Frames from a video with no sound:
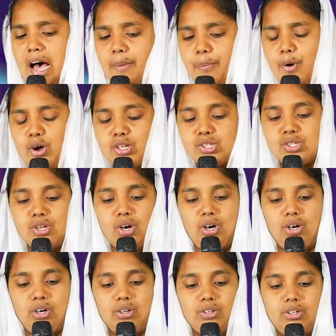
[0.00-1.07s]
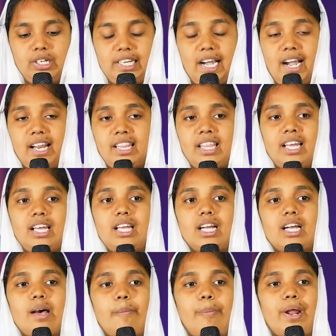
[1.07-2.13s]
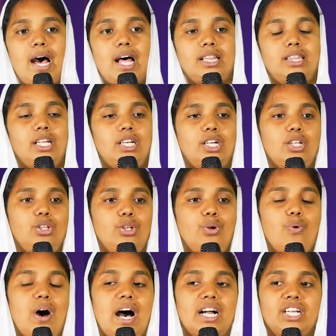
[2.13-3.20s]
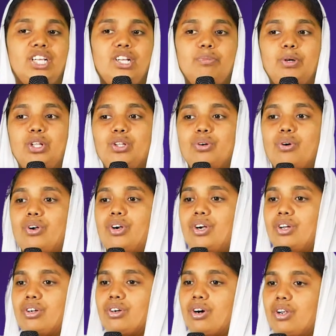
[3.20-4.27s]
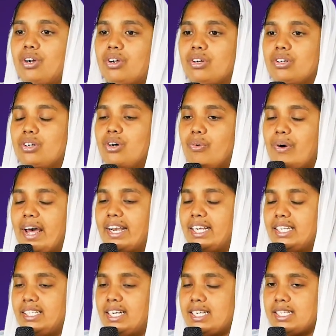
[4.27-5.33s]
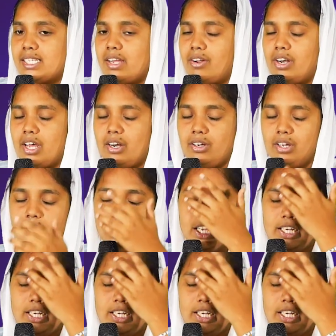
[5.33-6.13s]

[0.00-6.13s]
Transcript: అపోస్తులు ఎడతెక ప్రార్థన ఎందు వాక్యమందు ఉండడం కొరకు వారు ఏం చేస్తూ ఉన్నారు